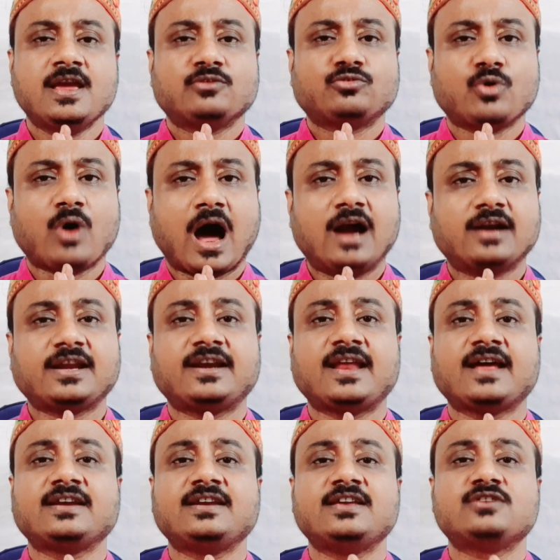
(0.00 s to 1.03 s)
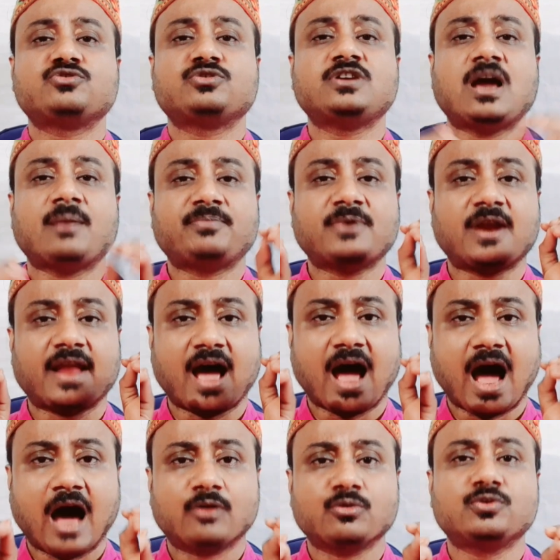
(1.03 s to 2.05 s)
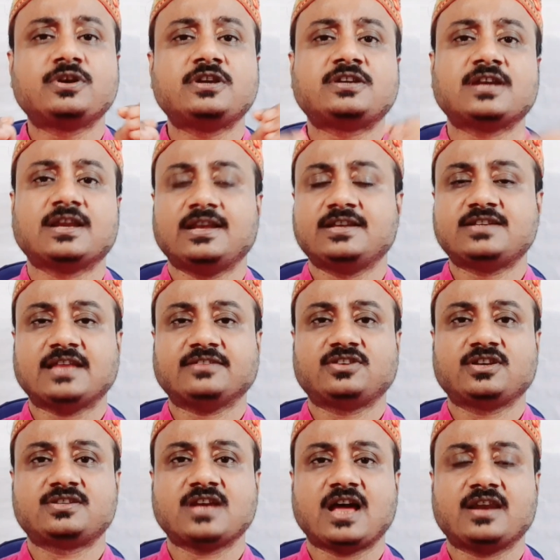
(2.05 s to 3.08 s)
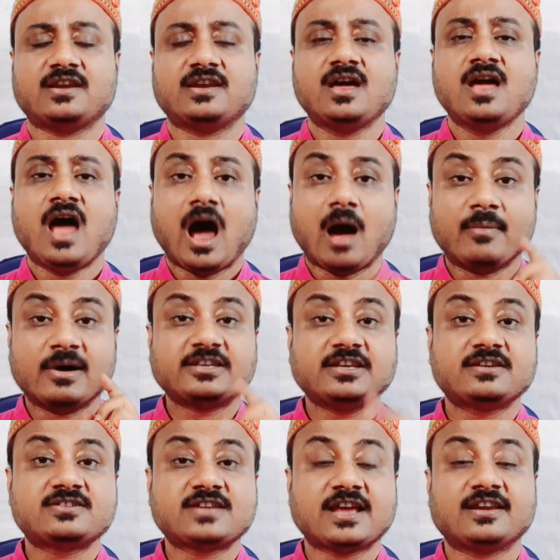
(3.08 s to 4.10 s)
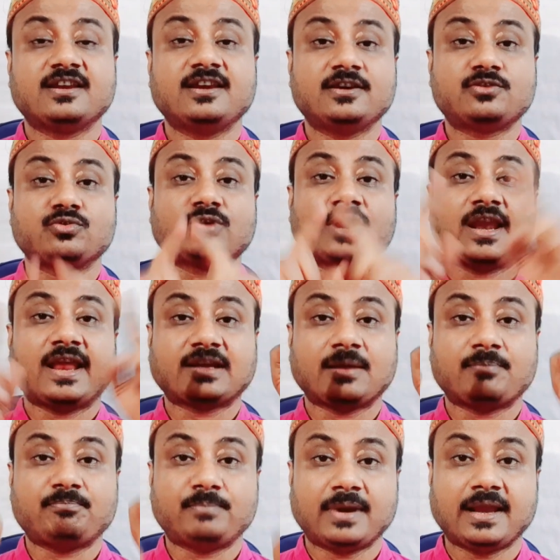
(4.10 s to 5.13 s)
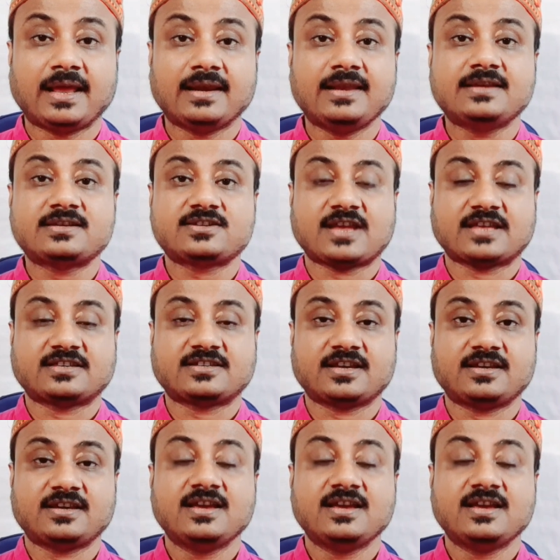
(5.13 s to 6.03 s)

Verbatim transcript: তো হার্ট অ্যাটাক নিয়ে যদি আপনারা আরও ডিটেলে জানতে চান আমাদের চ্যানেলে টোটাল একটা প্লে লিস্ট আছে